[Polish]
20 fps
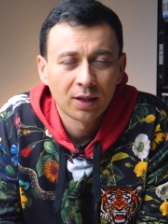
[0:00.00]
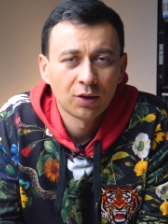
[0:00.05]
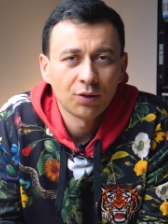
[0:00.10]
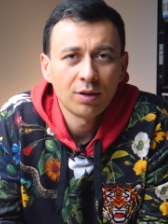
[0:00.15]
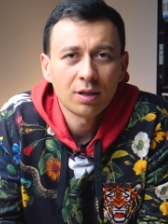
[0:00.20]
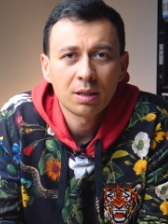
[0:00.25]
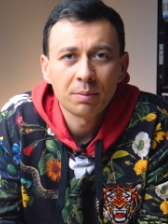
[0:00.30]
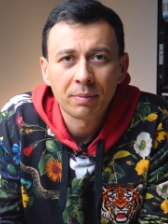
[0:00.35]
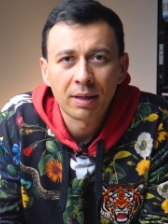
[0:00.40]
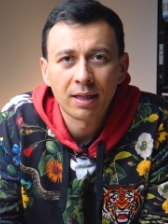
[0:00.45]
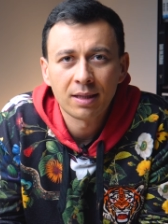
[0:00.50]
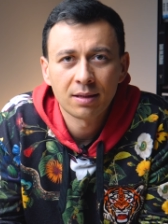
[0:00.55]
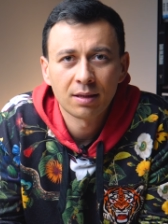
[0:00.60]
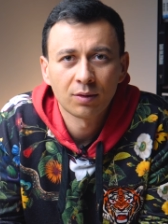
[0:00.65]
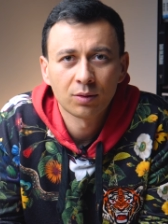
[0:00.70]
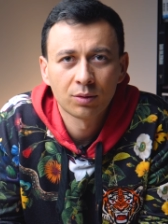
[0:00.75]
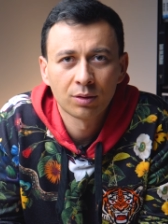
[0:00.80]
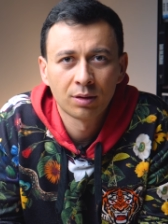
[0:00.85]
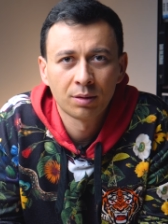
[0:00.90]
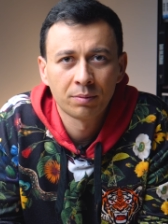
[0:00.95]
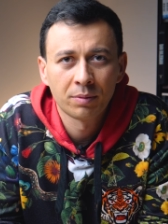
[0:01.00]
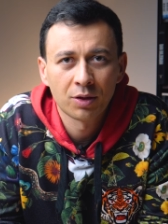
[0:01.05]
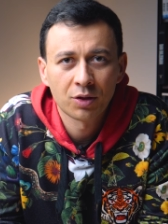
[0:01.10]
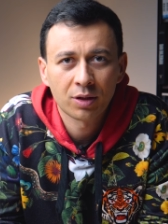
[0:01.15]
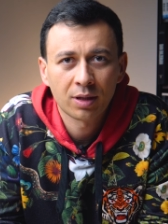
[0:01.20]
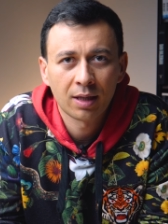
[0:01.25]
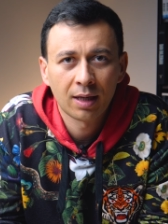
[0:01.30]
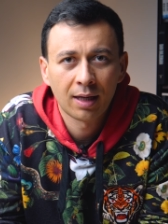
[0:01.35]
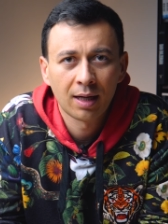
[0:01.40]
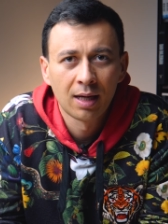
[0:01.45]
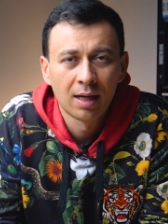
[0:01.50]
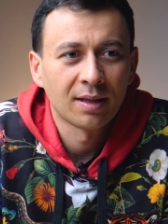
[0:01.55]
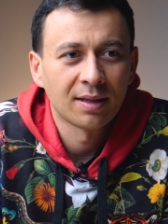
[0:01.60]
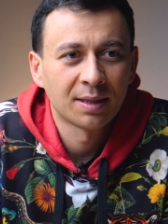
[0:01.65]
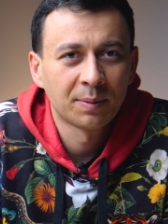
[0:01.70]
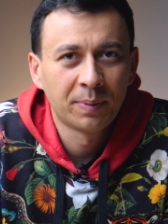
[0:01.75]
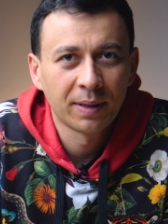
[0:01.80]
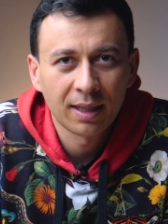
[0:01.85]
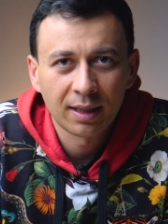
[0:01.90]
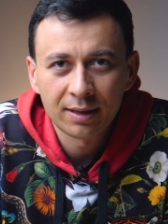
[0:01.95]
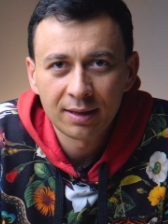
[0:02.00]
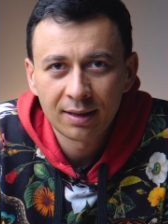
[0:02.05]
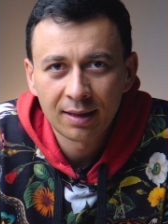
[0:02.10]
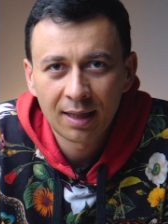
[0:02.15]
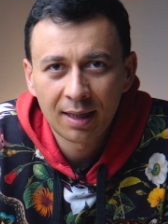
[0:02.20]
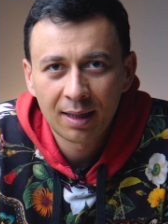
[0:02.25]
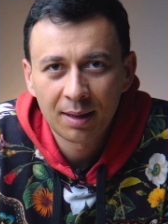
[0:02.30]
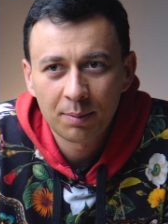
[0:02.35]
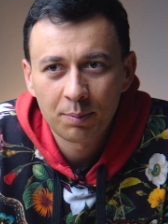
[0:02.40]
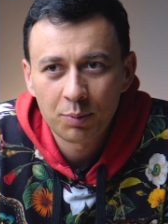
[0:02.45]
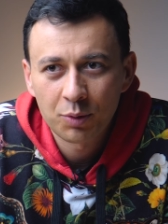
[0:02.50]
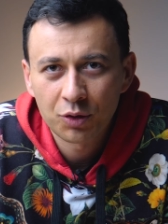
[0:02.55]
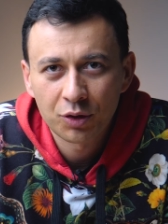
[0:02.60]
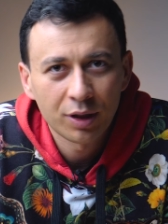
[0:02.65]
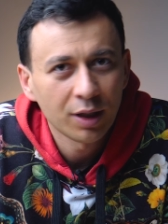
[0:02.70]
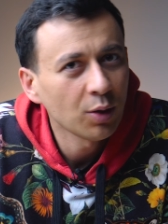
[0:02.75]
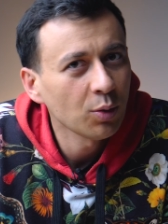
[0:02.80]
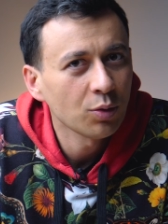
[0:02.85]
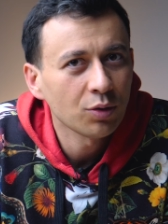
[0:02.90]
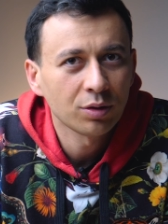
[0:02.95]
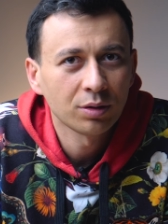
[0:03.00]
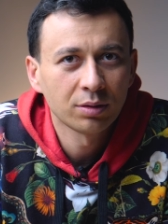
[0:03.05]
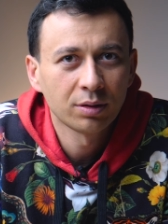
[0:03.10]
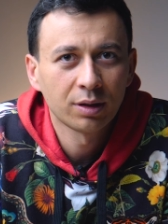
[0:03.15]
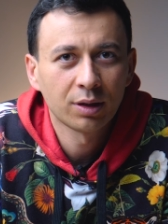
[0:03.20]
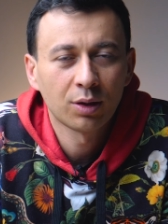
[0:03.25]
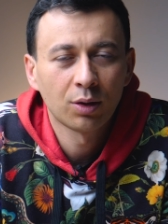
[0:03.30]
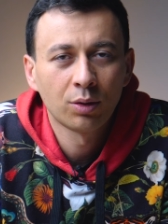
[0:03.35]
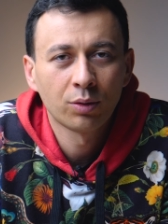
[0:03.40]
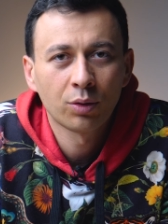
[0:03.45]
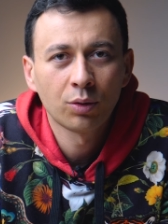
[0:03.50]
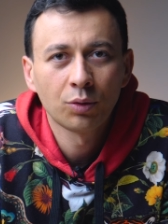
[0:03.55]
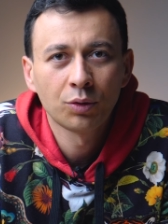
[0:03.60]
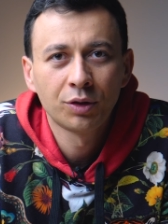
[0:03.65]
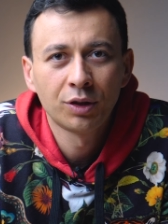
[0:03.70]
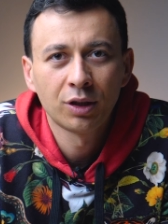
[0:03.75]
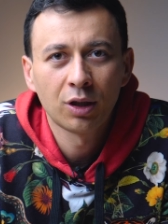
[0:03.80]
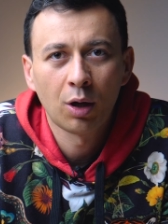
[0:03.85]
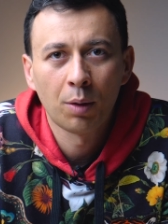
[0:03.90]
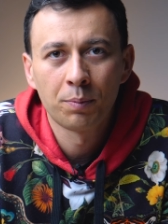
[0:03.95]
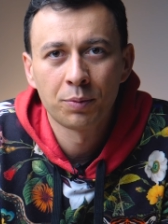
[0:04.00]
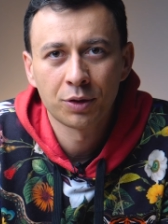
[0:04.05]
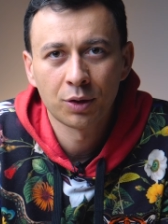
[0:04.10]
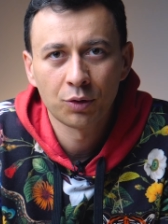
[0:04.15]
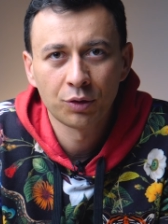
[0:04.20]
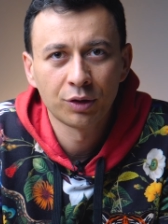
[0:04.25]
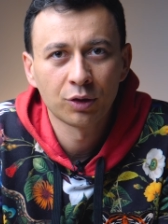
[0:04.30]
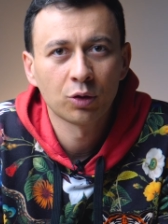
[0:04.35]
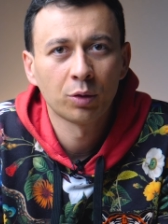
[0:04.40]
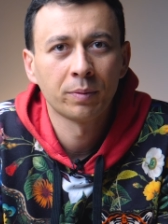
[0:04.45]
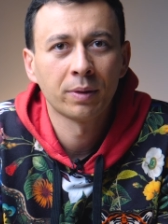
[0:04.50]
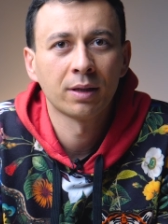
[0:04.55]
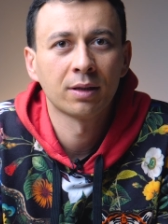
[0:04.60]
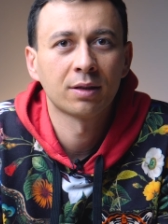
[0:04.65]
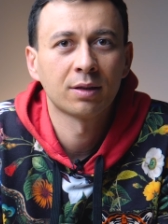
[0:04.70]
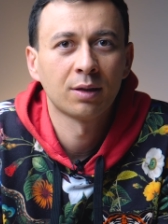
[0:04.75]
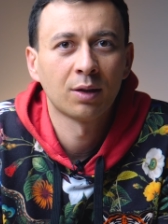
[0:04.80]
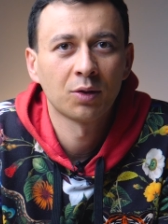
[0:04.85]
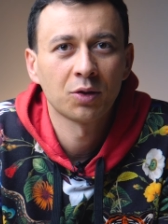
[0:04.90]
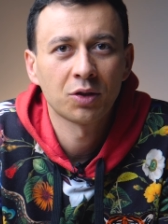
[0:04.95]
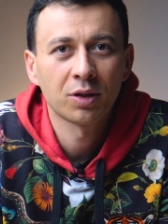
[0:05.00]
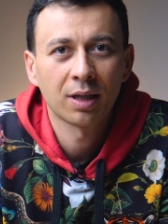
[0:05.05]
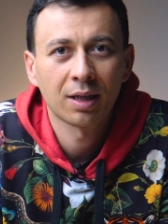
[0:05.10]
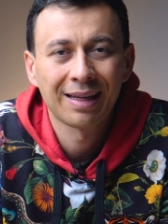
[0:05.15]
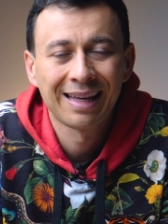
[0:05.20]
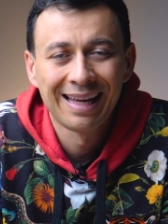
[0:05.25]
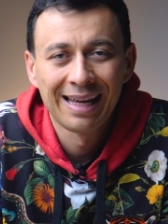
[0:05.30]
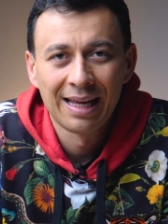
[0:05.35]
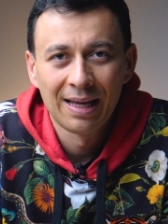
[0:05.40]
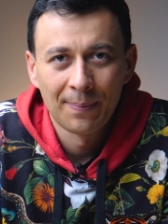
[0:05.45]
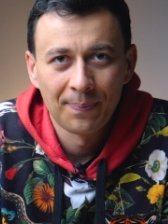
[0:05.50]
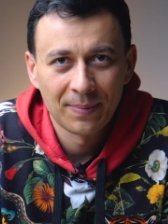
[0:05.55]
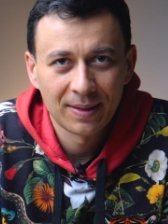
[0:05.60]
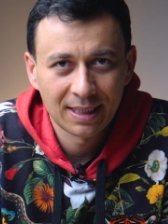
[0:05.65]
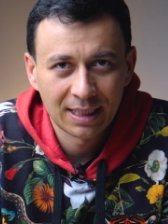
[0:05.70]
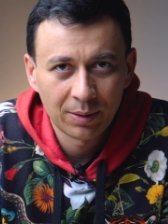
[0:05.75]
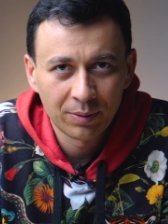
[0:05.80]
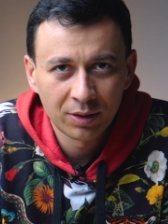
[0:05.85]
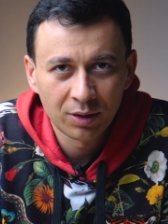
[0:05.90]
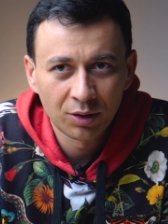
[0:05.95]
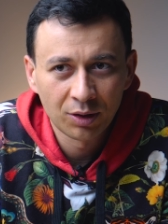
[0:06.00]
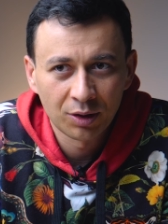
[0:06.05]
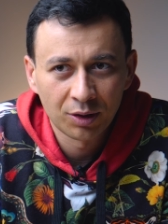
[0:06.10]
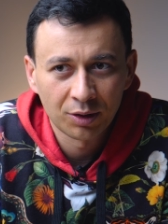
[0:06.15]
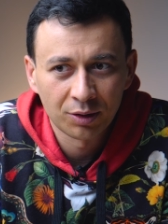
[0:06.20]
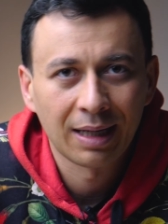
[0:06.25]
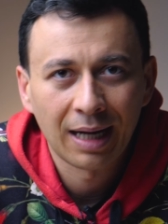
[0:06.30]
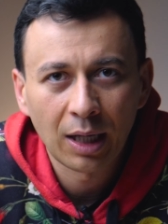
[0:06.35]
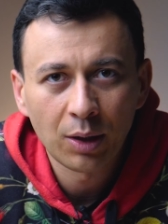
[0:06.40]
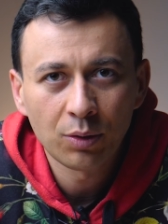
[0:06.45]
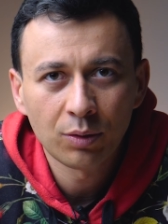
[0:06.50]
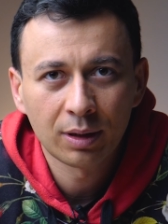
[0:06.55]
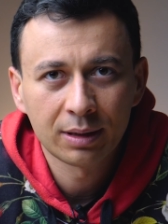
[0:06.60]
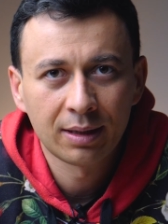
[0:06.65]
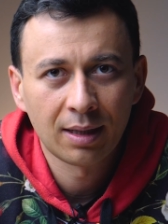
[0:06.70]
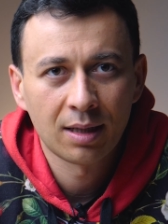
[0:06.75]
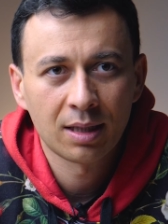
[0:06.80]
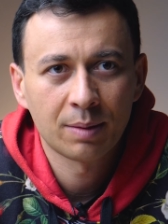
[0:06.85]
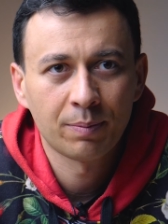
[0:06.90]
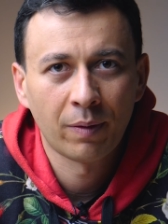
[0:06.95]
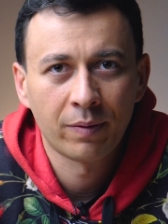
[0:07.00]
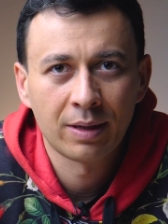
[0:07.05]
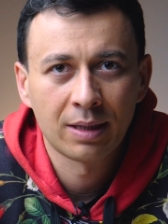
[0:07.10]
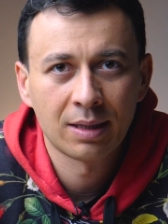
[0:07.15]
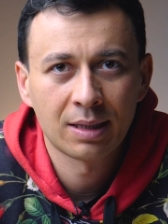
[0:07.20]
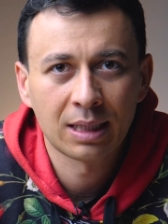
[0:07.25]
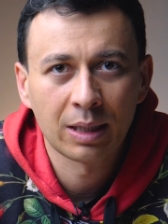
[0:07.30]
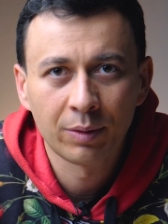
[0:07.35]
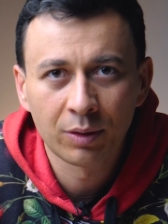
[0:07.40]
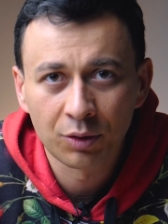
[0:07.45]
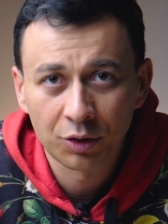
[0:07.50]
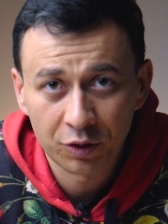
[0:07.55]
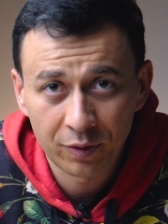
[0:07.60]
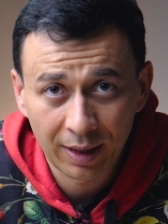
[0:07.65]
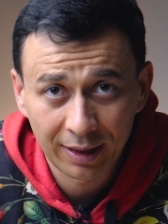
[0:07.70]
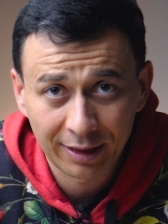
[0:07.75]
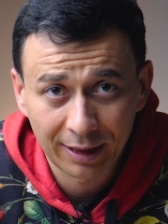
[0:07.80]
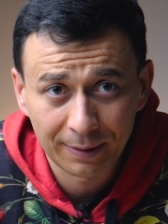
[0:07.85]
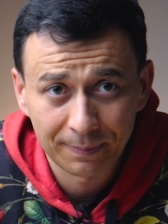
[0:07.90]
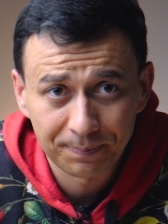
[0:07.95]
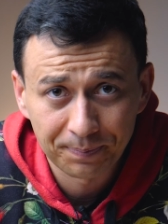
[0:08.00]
to jest miejsce, w którym mieszka zbieranina przeróżnych ludzi o przeróżnych umiejętnościach z całego kraju, a teraz pewnie z całego świata,